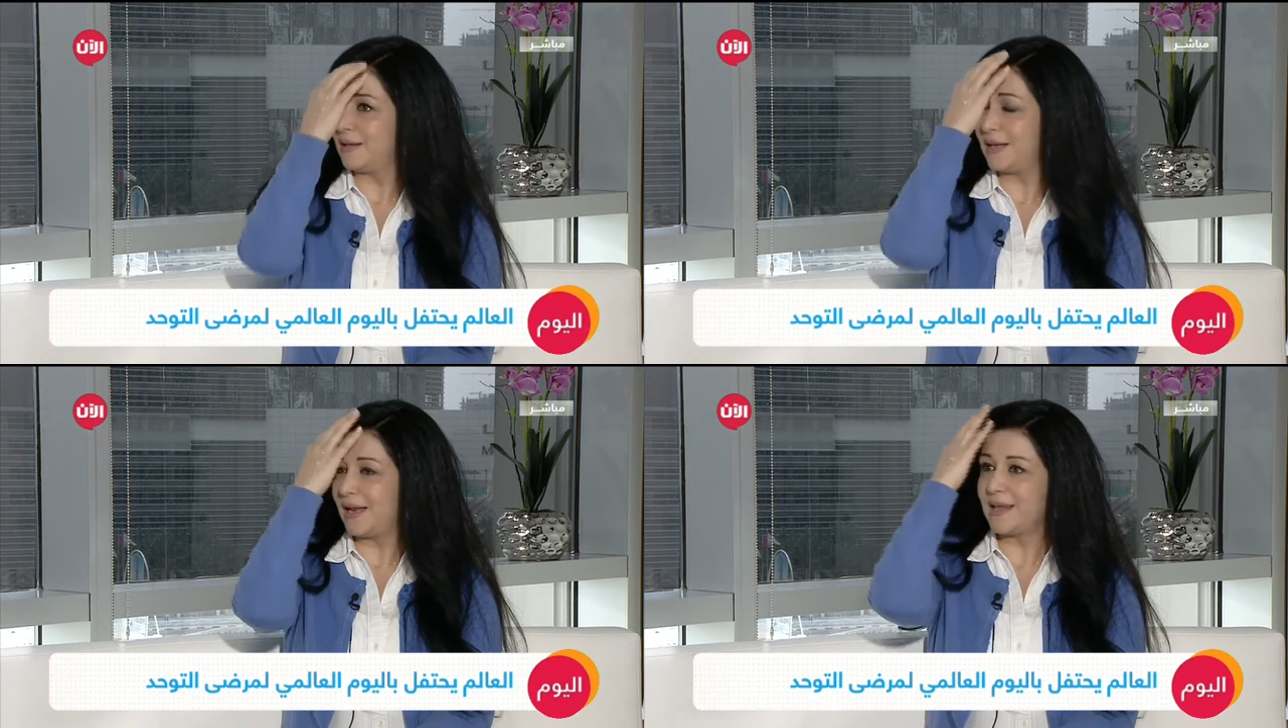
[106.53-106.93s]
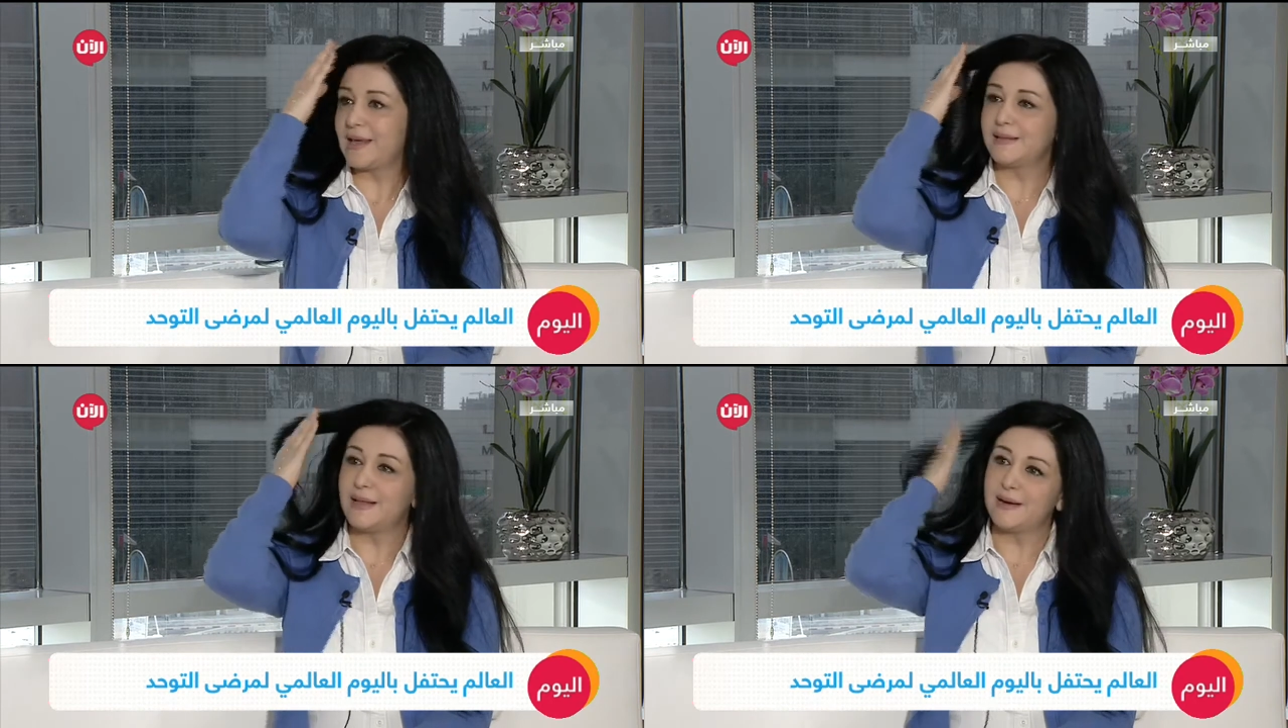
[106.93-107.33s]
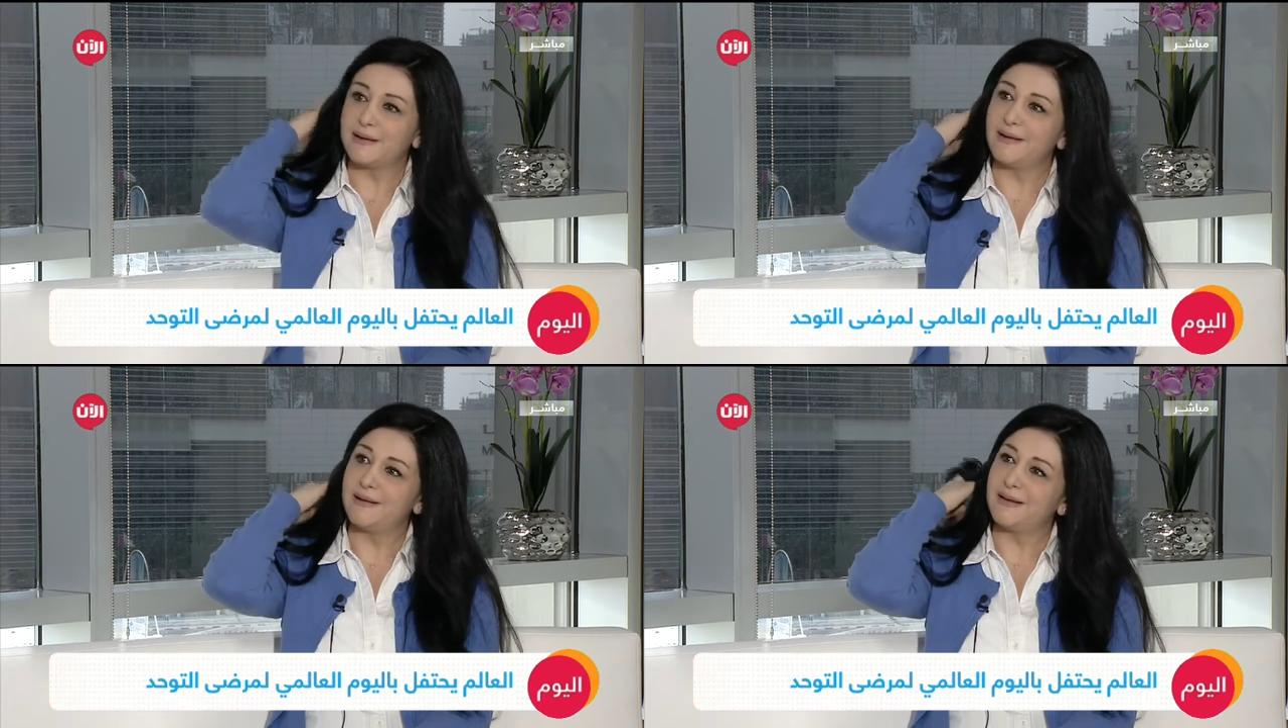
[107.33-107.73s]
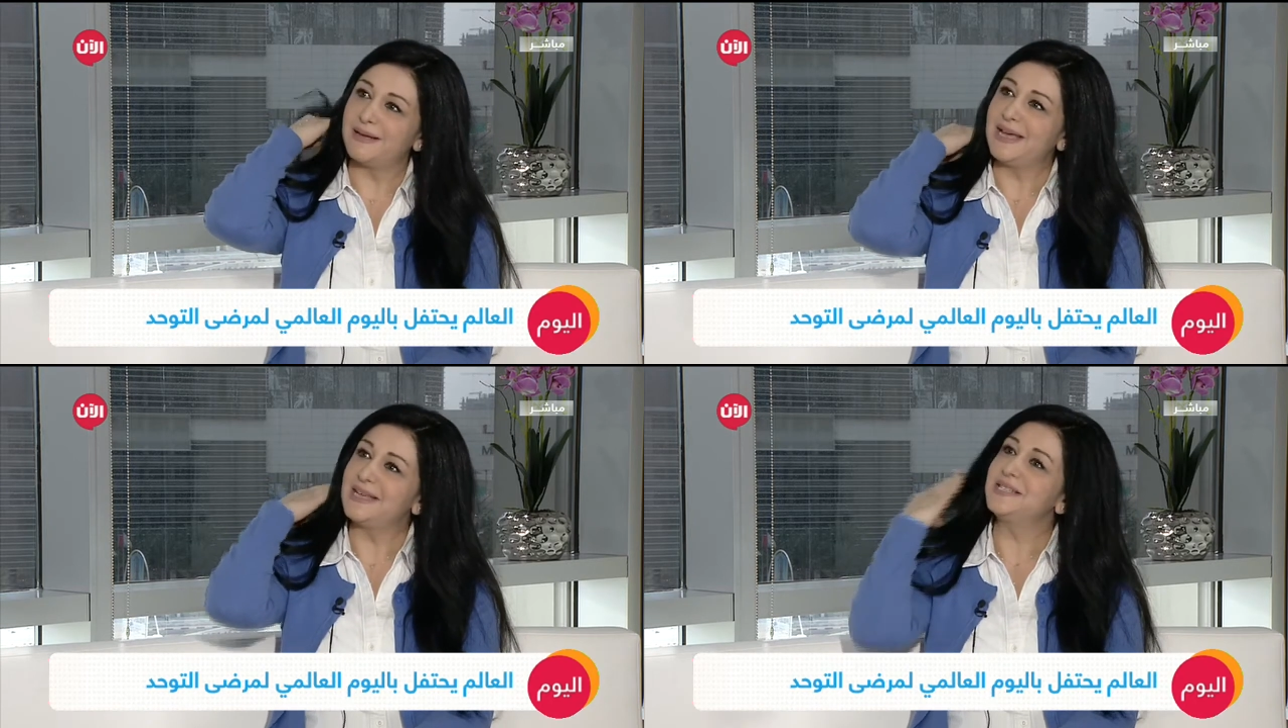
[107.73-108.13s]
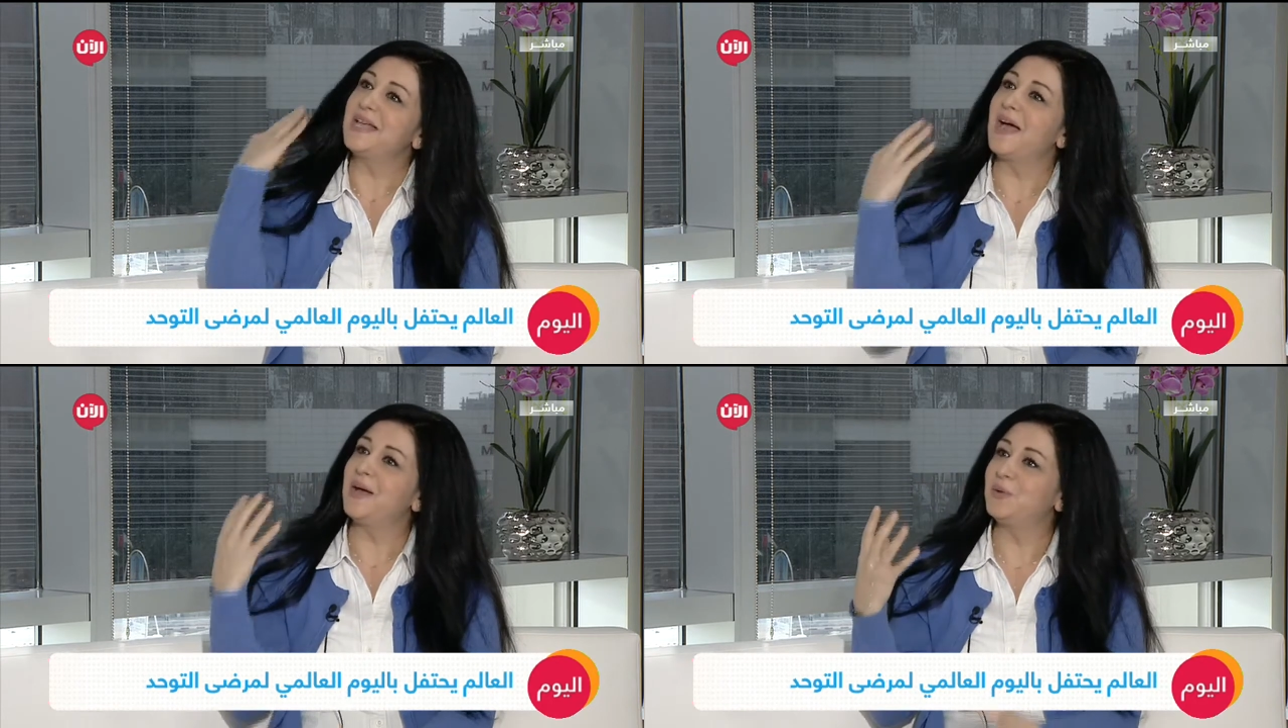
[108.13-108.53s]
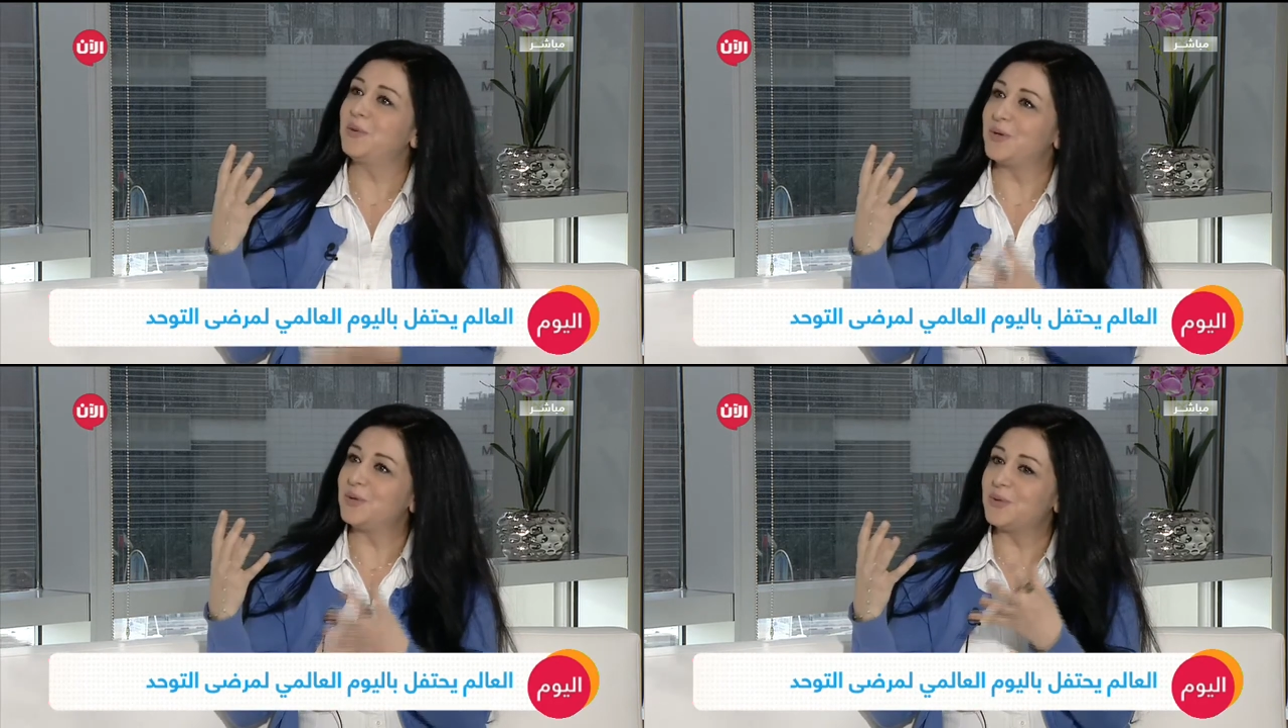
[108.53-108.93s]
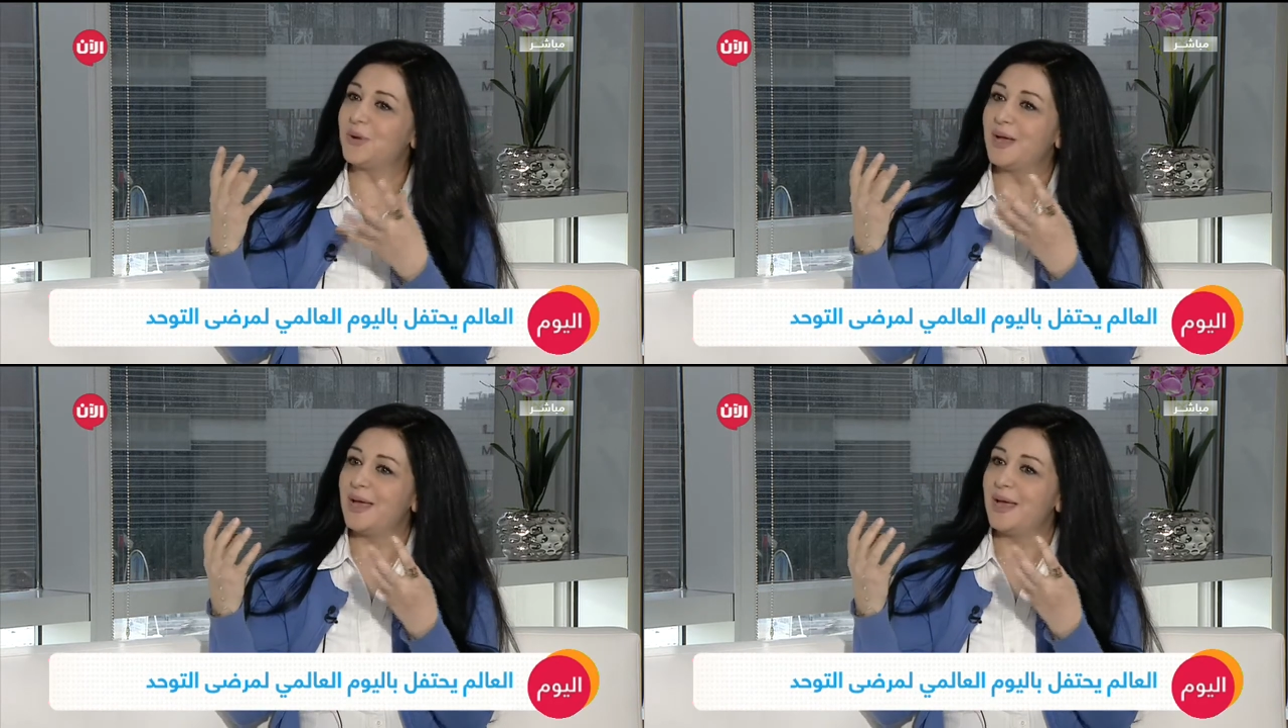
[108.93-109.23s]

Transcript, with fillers: ليقدر يحس حاله انه